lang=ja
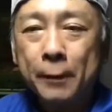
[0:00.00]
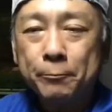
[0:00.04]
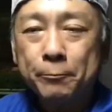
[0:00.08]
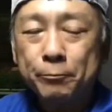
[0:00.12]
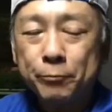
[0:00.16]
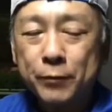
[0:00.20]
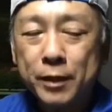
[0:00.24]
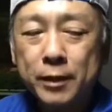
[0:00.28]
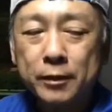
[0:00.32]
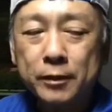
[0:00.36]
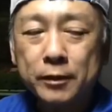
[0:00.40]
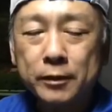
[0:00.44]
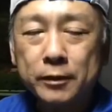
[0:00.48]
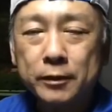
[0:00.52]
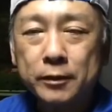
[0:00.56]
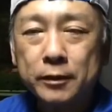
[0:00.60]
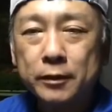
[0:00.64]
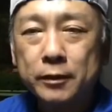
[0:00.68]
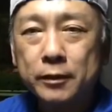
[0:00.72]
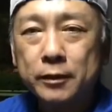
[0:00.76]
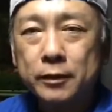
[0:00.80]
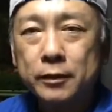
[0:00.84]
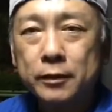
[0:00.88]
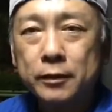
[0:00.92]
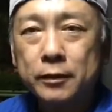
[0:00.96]
で、
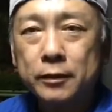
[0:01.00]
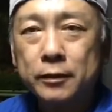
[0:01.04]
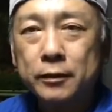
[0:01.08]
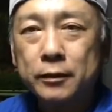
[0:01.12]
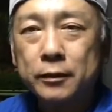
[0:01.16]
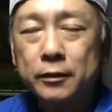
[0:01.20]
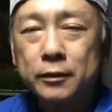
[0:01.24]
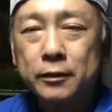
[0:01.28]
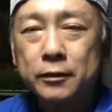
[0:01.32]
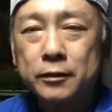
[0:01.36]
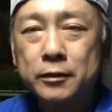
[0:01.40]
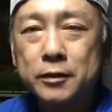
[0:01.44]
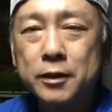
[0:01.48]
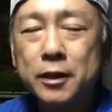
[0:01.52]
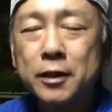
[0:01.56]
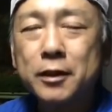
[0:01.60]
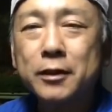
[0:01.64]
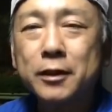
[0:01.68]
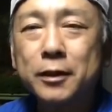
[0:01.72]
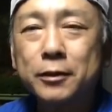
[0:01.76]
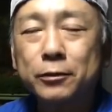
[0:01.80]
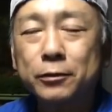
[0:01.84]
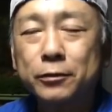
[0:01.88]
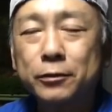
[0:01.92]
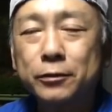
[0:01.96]
えー、前
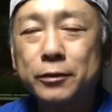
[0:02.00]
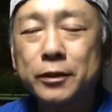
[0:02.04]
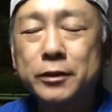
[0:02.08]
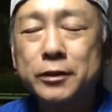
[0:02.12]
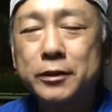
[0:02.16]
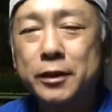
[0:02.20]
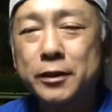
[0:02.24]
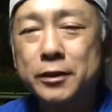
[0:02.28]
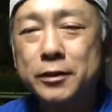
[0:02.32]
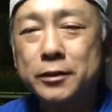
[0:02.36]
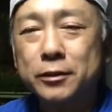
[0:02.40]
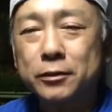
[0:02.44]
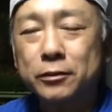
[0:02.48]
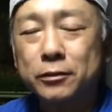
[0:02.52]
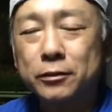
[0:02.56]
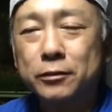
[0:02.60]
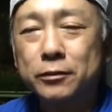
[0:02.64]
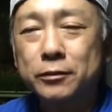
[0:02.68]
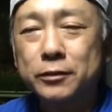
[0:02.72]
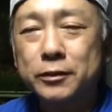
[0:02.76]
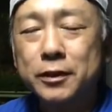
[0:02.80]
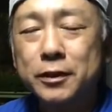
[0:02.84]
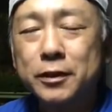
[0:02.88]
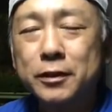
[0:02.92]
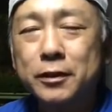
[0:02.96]
回と同じなんですけ
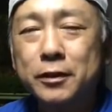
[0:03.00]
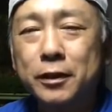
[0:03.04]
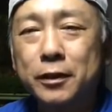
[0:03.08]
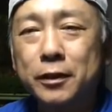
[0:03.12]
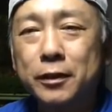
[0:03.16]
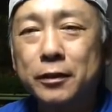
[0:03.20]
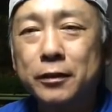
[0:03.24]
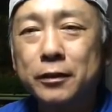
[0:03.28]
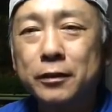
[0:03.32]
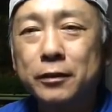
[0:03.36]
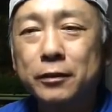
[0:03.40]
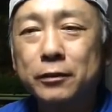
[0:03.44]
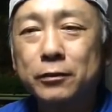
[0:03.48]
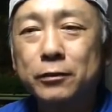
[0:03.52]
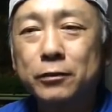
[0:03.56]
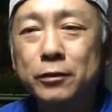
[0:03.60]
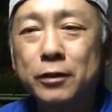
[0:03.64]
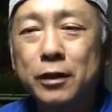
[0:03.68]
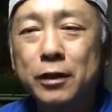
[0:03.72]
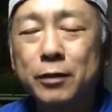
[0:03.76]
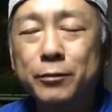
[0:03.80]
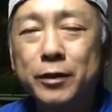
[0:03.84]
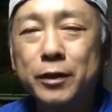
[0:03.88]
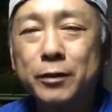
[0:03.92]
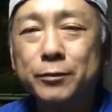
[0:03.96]
ど、前回の
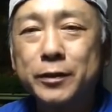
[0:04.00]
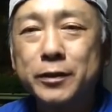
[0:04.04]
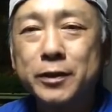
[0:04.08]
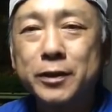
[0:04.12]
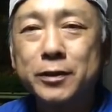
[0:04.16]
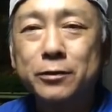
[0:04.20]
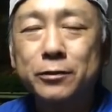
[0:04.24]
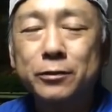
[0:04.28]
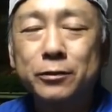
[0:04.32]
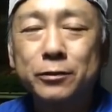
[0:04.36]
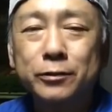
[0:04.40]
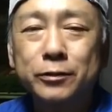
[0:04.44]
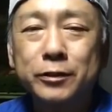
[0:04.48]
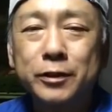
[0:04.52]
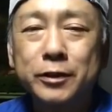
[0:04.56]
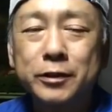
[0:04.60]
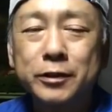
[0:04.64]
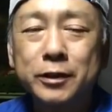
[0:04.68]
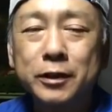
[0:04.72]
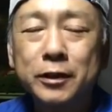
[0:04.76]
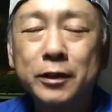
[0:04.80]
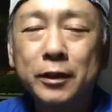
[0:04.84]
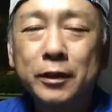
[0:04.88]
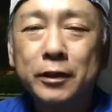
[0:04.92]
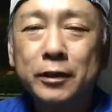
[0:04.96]
カメラプレゼントと同
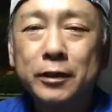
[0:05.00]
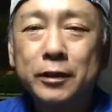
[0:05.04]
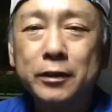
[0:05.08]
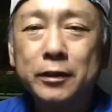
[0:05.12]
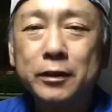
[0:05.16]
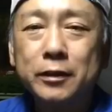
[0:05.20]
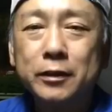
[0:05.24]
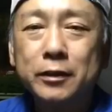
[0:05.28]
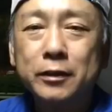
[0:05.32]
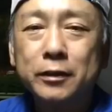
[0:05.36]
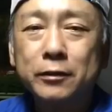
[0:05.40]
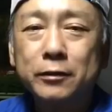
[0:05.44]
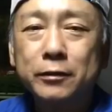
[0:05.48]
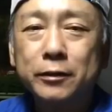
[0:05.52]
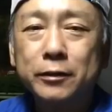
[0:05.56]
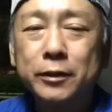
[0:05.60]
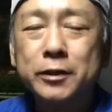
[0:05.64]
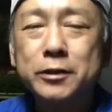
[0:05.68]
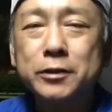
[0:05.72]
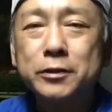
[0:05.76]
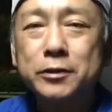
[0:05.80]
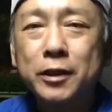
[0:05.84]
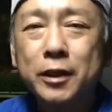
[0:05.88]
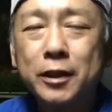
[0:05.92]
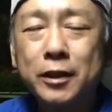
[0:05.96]
じ、えー、
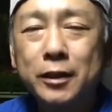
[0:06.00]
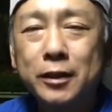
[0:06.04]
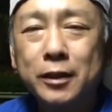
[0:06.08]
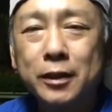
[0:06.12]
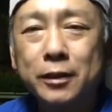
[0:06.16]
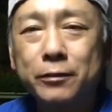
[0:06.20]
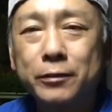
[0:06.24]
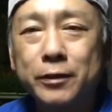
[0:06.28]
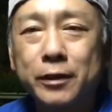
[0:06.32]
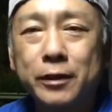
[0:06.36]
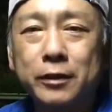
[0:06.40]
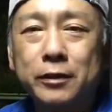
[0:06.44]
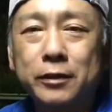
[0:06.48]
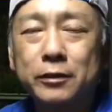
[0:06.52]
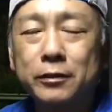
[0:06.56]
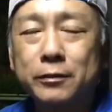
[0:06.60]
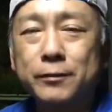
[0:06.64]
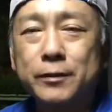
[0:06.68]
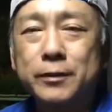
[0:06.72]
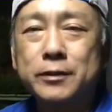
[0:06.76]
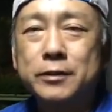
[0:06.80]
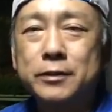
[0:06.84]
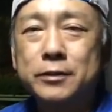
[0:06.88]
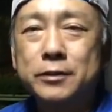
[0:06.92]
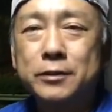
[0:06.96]
私、ツイッターをやっており
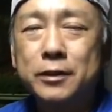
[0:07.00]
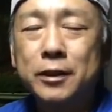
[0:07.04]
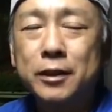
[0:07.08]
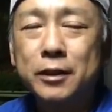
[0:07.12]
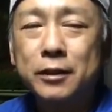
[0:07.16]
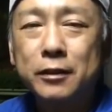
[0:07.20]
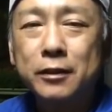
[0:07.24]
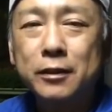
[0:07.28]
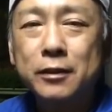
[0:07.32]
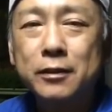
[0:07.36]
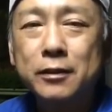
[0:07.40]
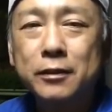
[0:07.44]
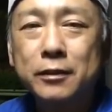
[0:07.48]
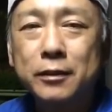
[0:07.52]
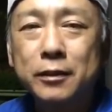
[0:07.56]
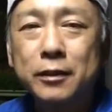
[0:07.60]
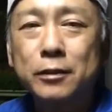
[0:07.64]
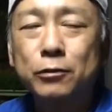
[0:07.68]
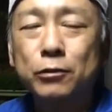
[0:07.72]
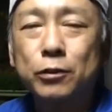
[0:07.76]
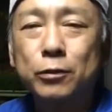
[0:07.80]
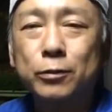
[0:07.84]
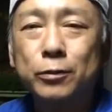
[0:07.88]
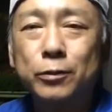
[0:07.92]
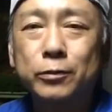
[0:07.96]
ます。ツイッターから
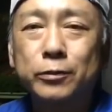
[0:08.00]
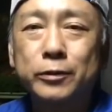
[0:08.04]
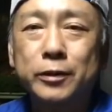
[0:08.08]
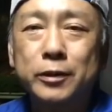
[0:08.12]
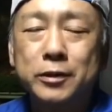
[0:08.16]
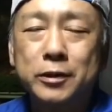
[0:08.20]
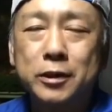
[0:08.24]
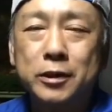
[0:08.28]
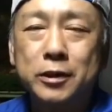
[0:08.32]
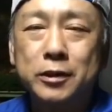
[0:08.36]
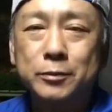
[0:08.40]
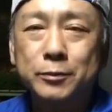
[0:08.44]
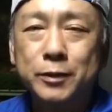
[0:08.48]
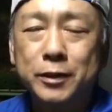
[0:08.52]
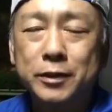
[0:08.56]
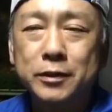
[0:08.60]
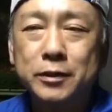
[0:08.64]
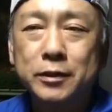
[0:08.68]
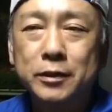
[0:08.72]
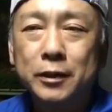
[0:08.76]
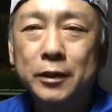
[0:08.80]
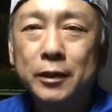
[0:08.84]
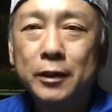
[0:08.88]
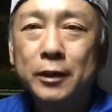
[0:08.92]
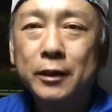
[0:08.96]
応募を受付しま
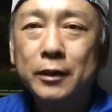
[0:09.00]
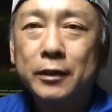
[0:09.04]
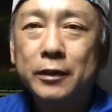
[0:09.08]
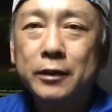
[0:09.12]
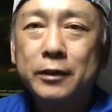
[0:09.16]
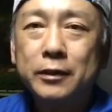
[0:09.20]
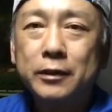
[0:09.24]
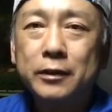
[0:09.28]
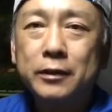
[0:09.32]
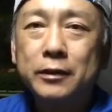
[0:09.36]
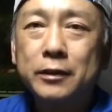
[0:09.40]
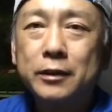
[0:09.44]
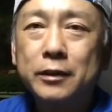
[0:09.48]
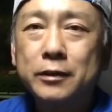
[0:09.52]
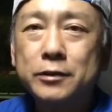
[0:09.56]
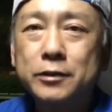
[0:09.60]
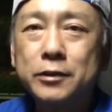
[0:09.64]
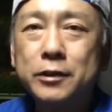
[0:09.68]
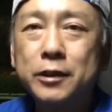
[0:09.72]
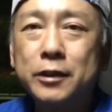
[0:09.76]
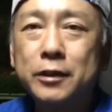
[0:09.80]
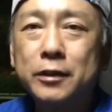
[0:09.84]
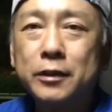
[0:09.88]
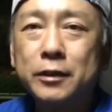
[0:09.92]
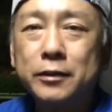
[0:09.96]
す。えー、
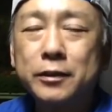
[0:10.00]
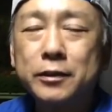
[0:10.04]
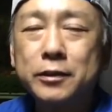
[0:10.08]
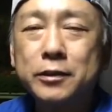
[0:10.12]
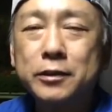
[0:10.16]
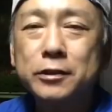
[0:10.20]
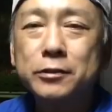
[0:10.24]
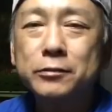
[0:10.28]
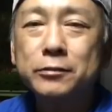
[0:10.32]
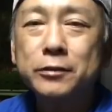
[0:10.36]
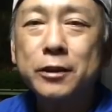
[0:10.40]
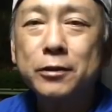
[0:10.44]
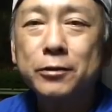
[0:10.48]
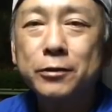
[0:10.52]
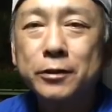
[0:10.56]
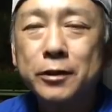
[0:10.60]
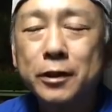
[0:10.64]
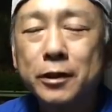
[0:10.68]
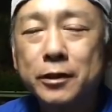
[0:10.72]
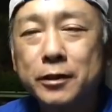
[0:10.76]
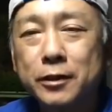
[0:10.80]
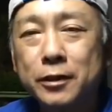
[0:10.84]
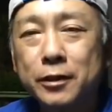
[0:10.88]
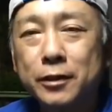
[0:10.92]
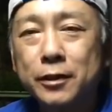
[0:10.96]
ツイッターで中年
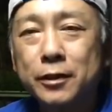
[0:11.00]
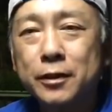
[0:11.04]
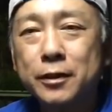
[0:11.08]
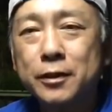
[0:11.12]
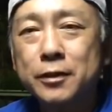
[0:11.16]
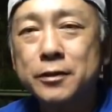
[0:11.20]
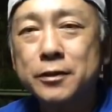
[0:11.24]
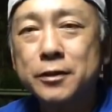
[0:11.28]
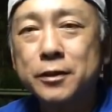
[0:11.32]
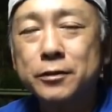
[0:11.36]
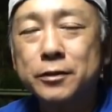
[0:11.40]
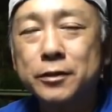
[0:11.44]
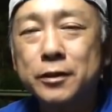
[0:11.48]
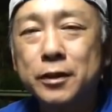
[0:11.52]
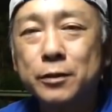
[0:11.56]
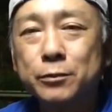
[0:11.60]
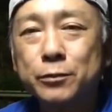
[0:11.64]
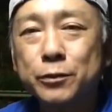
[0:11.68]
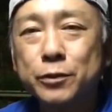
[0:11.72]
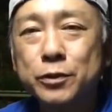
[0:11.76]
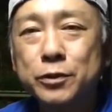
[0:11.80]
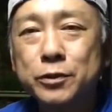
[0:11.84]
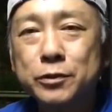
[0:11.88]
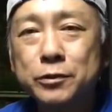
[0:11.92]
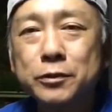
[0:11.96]
オタッキーって検索したら
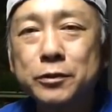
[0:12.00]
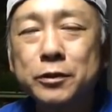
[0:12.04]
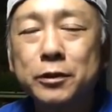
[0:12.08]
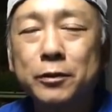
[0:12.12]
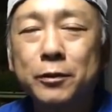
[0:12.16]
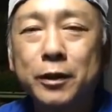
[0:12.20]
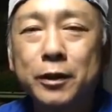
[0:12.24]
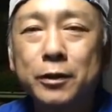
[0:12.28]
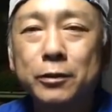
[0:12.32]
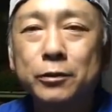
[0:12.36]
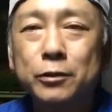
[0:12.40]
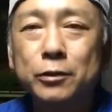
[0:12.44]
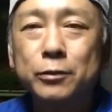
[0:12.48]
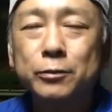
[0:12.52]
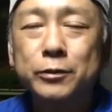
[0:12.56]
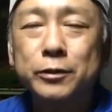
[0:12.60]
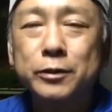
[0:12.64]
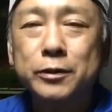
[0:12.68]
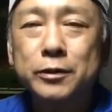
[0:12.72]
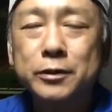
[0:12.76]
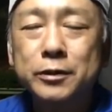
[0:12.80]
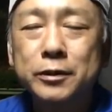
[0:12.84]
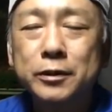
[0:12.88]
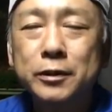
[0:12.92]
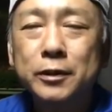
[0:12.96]
もうすぐにわかると思うん
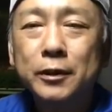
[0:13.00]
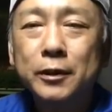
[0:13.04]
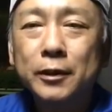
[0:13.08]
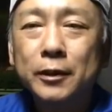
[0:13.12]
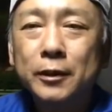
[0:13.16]
です。